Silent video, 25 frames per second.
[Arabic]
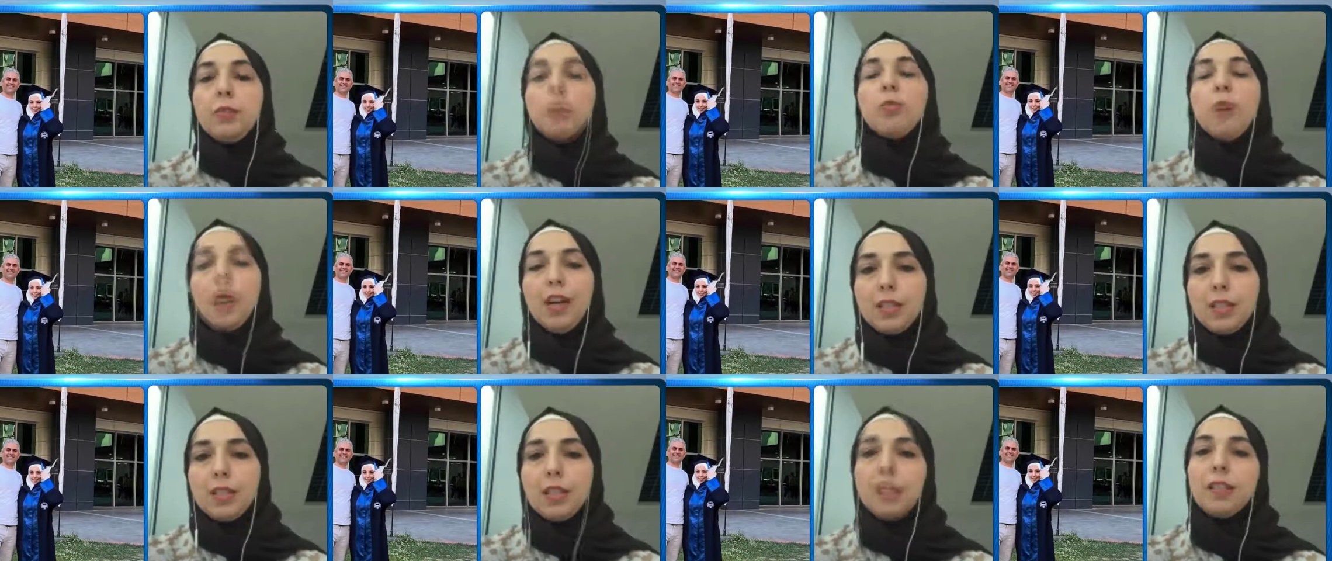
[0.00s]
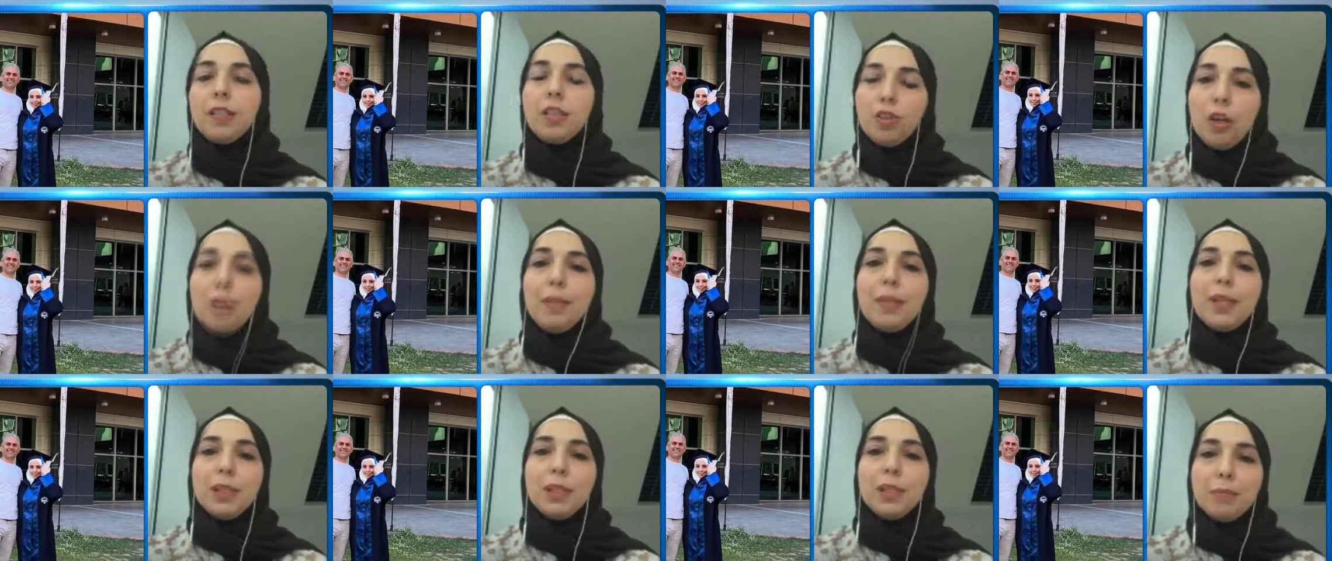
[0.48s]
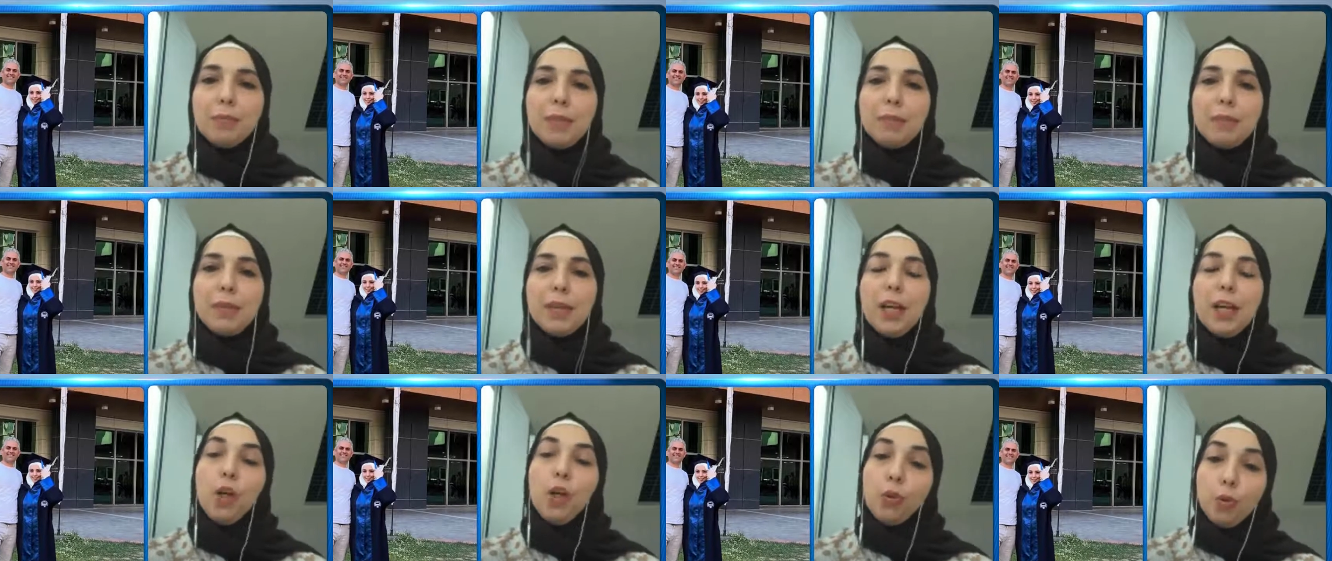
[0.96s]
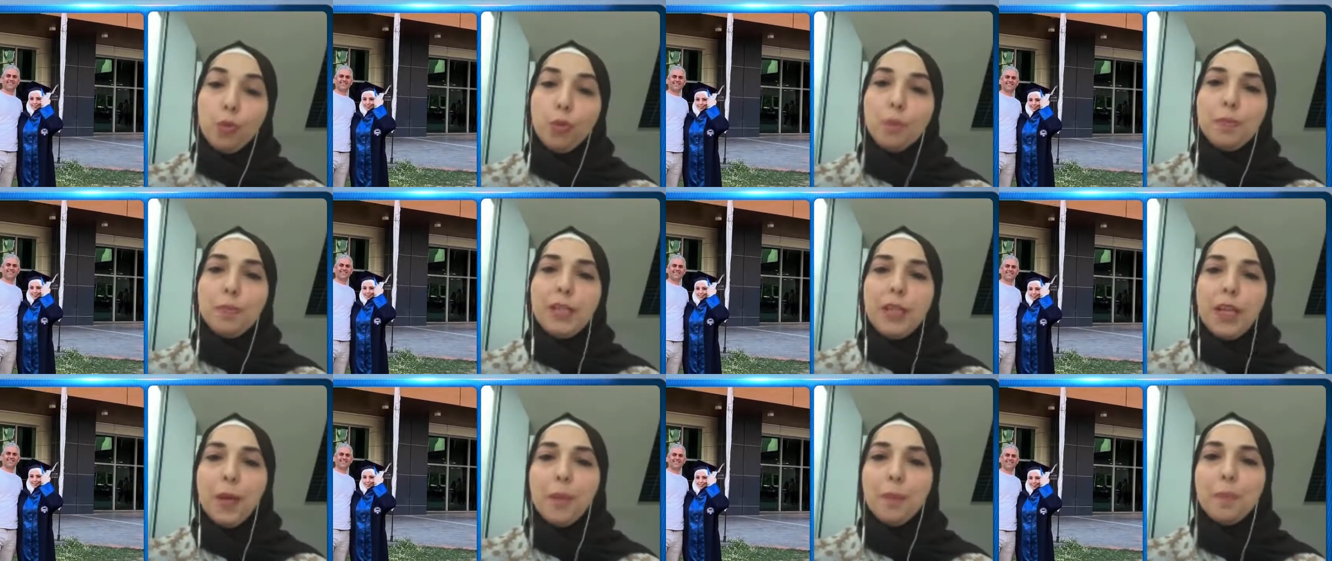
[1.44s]
وخاصه جامعه مرمره
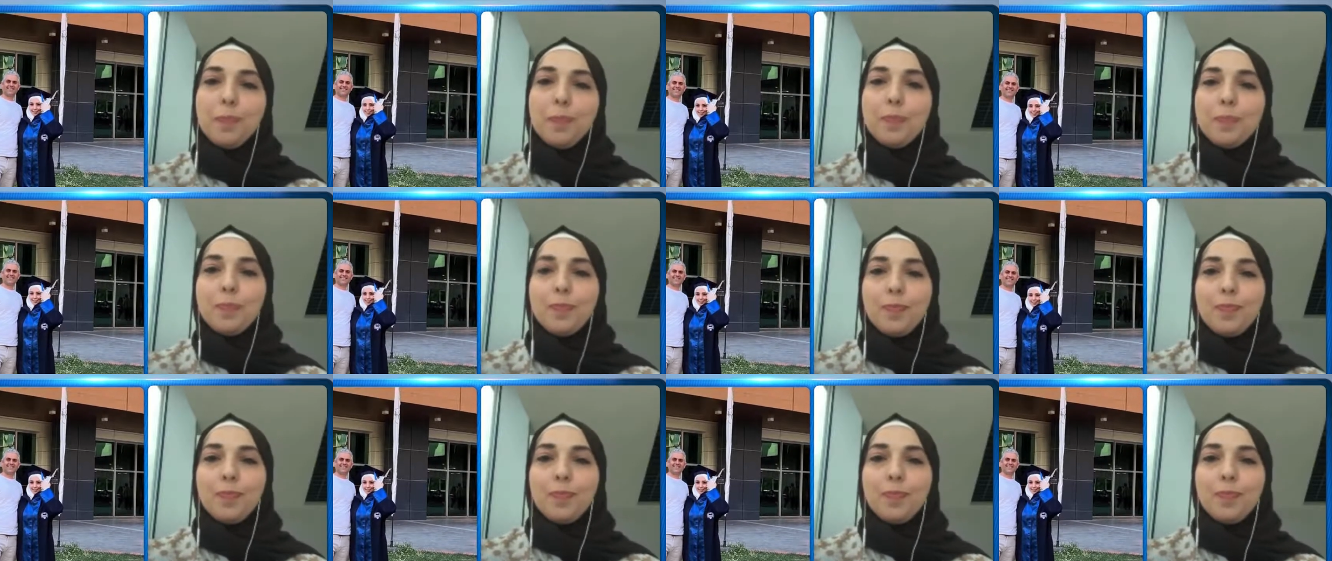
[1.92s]
الحكوميه